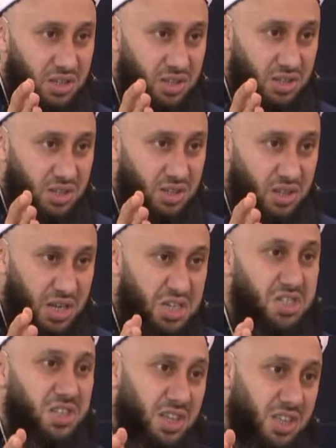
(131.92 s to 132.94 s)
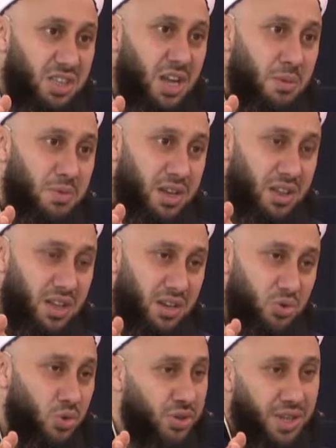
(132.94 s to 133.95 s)
e, eşi diye tabir
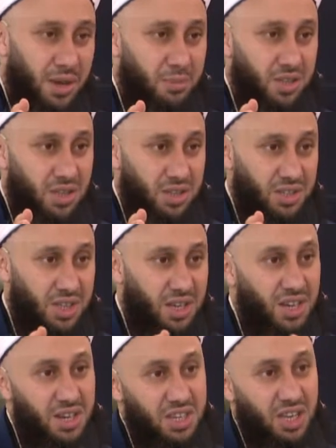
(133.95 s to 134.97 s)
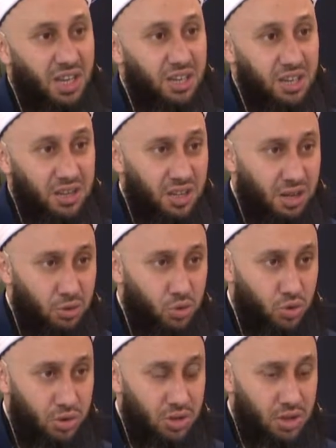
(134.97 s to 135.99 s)
edilen o damat adayıyla nikahladılar
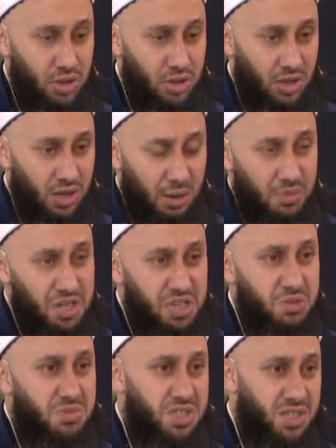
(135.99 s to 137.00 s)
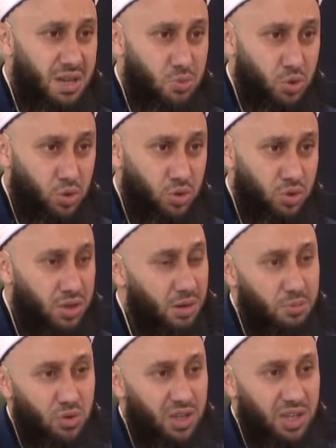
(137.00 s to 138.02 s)
diyor. Hı Ama eşim istemiyordu.
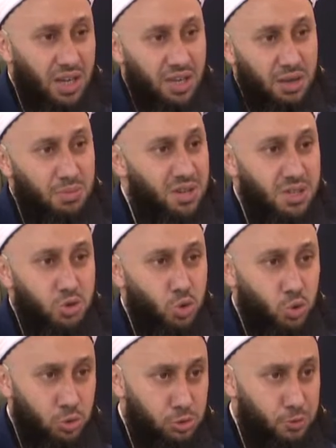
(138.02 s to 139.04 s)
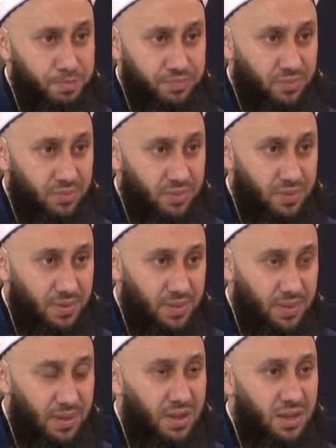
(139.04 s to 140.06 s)
Tabii bu nikahlama nasıl oldu?
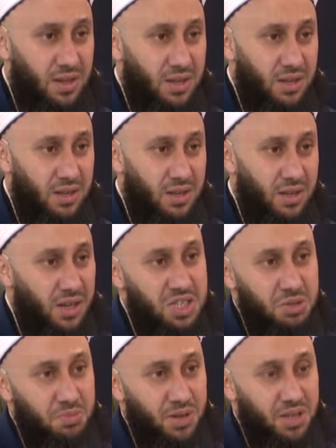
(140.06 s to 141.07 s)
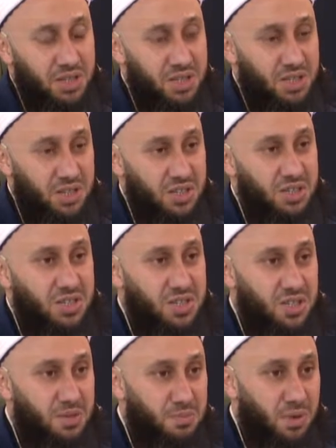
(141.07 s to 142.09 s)
Ee, acaba işte
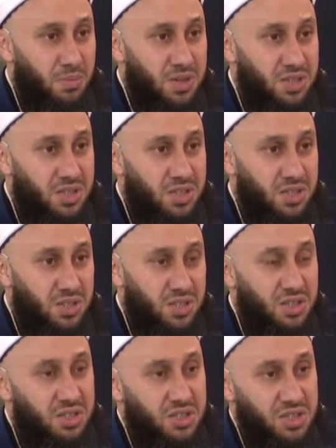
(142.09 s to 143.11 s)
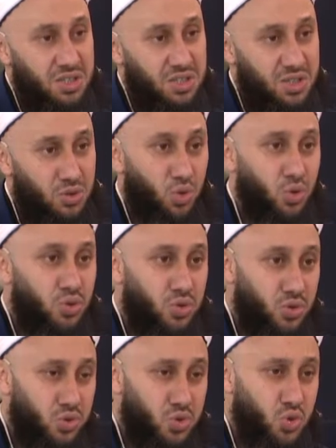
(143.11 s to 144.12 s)
kızın babası kızını
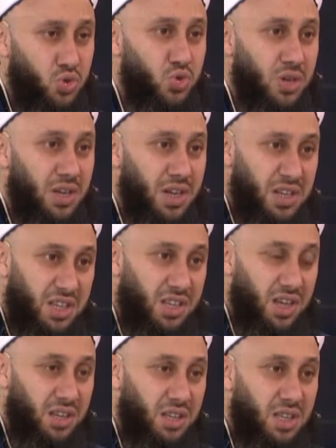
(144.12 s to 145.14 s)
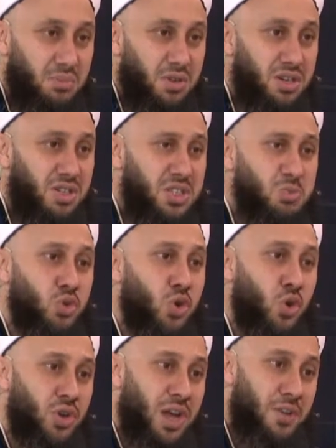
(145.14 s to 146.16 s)
onun çocuk ile nikahladı ama kız buna
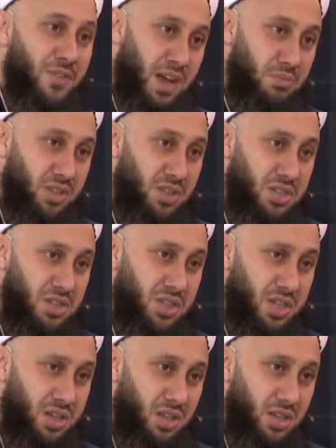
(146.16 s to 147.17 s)
onay vermediyse,